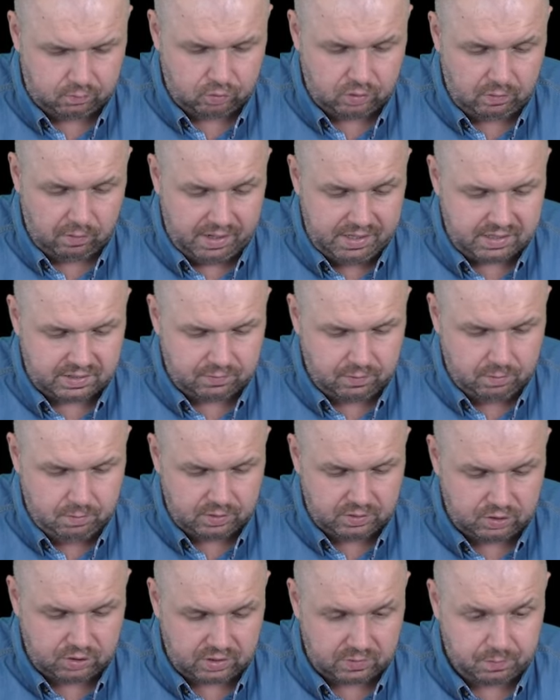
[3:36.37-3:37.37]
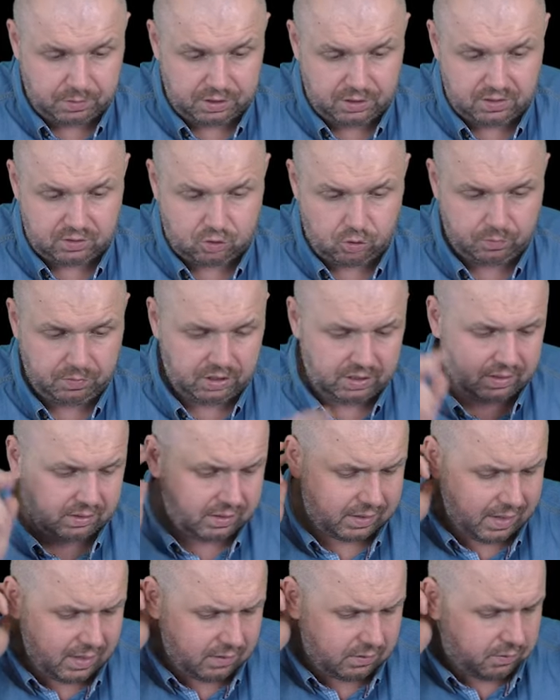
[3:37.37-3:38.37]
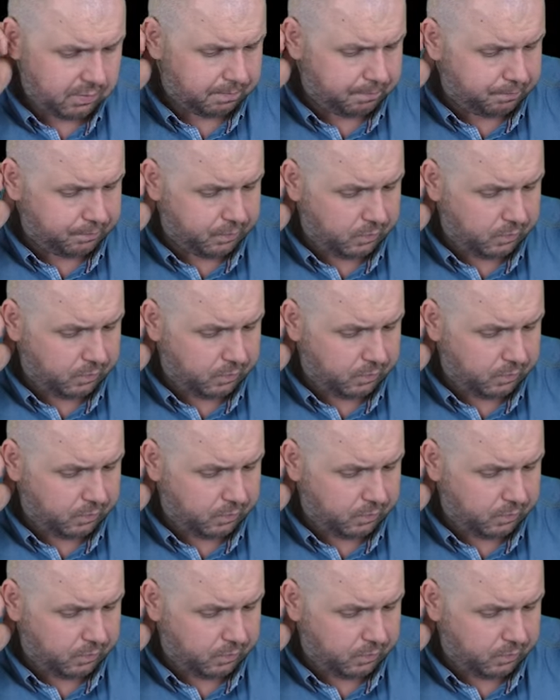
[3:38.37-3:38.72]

Давайте с вами сейчас перенесем кинотренд,